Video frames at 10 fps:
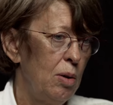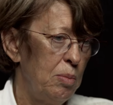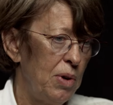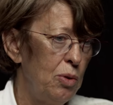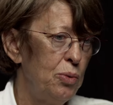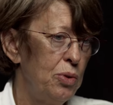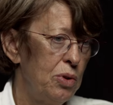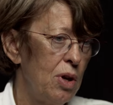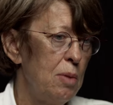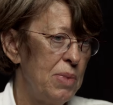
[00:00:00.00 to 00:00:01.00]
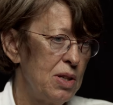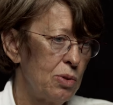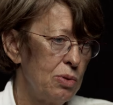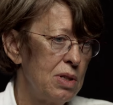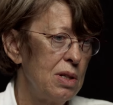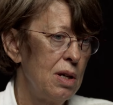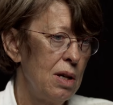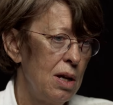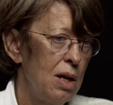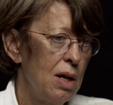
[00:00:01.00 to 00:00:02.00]
On prend le fauteuil parce que
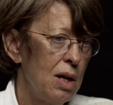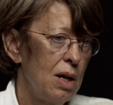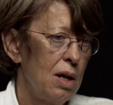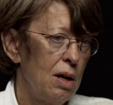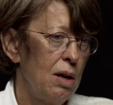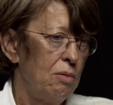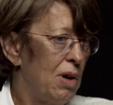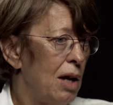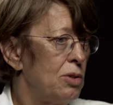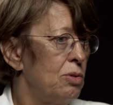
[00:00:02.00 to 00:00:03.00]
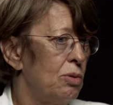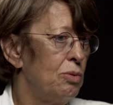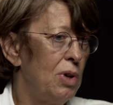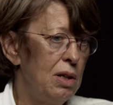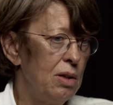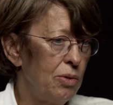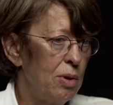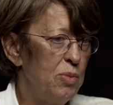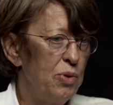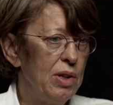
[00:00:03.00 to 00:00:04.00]
c'est voilà, si on veut aller dans
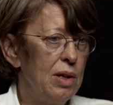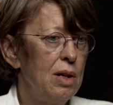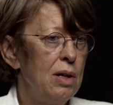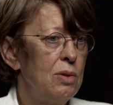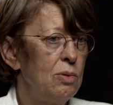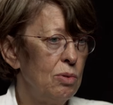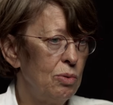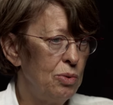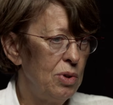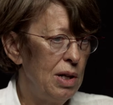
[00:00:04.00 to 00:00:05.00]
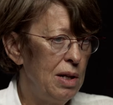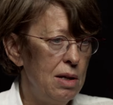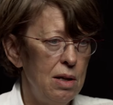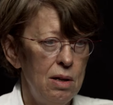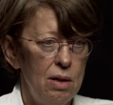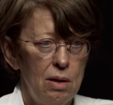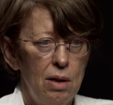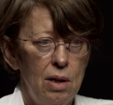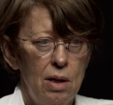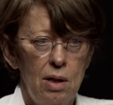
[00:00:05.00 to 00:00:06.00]
un musée, si on veut aller euh,
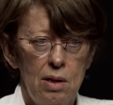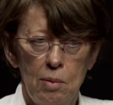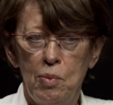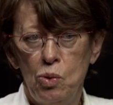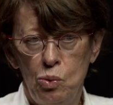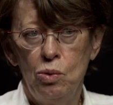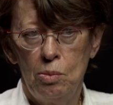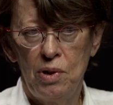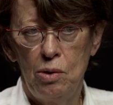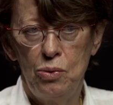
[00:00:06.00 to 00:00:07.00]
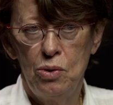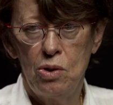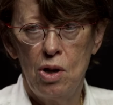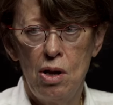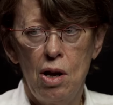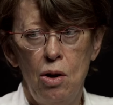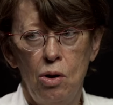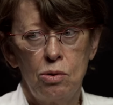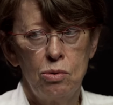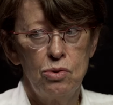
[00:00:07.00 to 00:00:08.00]
n'importe où, on prend le fauteuil.
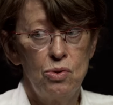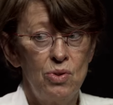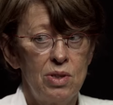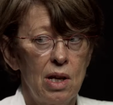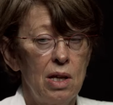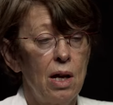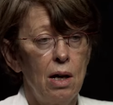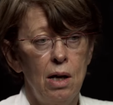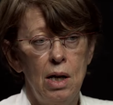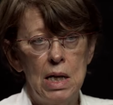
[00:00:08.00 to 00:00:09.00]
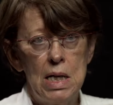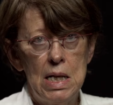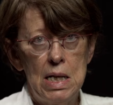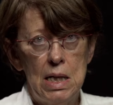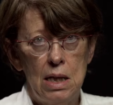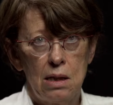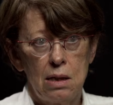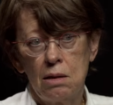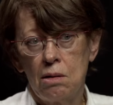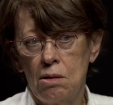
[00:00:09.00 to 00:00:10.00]
Alors que jusqu'à il y a
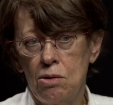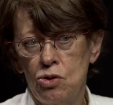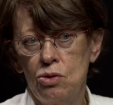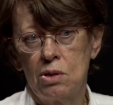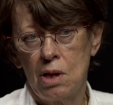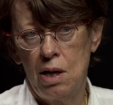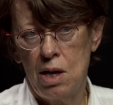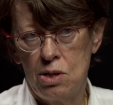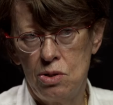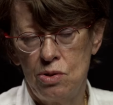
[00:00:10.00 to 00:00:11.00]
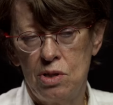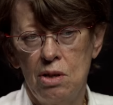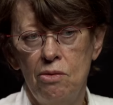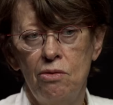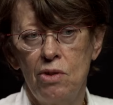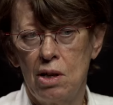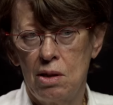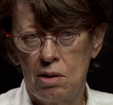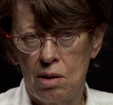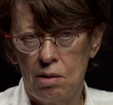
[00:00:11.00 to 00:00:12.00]
4 ans, jusqu'à l'âge de ses 20
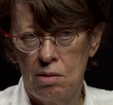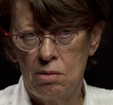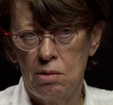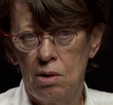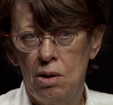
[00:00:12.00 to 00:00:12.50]
ans,